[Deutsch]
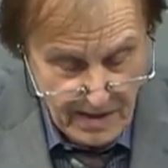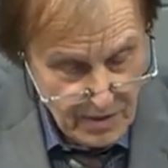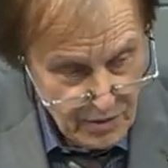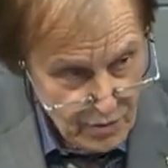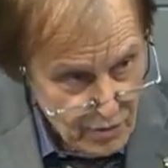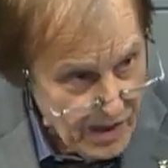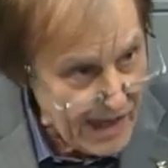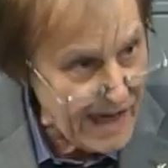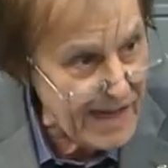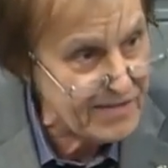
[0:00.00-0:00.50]

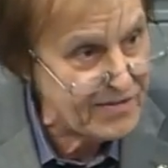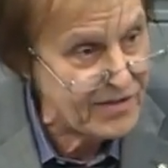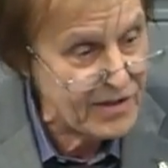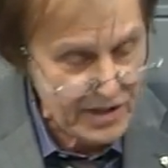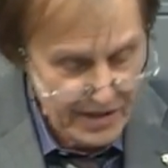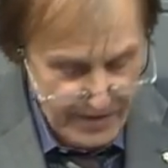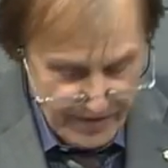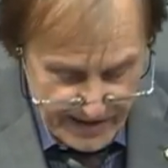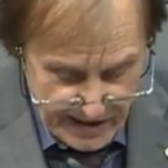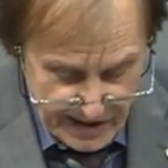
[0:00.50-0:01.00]
nur
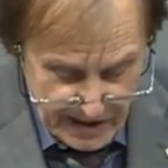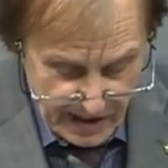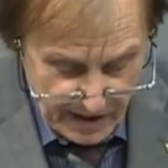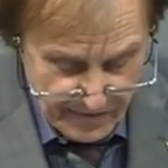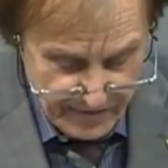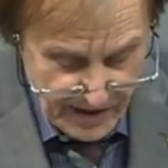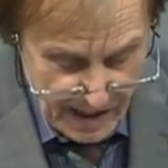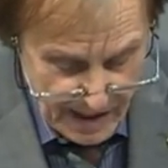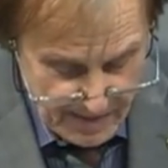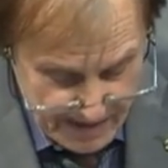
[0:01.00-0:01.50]
ärztliche
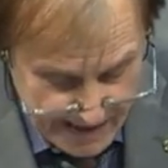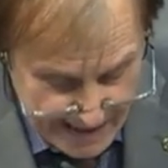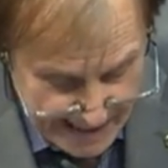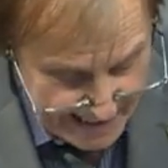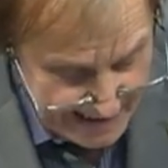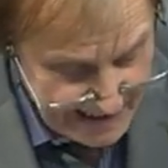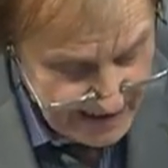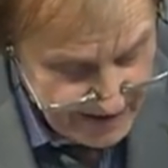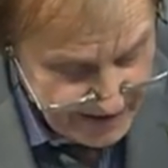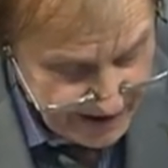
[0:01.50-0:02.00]
Pflichtaufgabe,
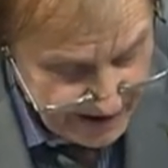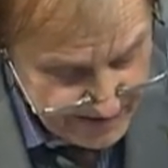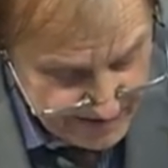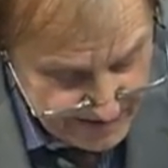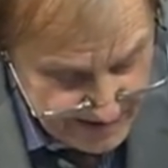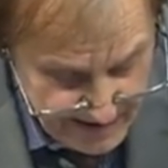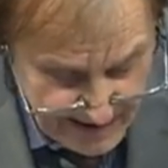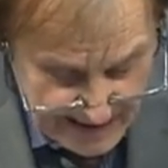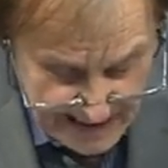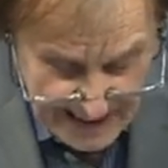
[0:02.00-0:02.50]
kein
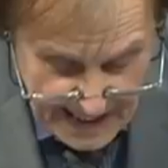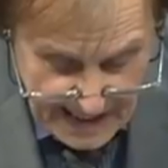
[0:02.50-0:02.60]
Interesse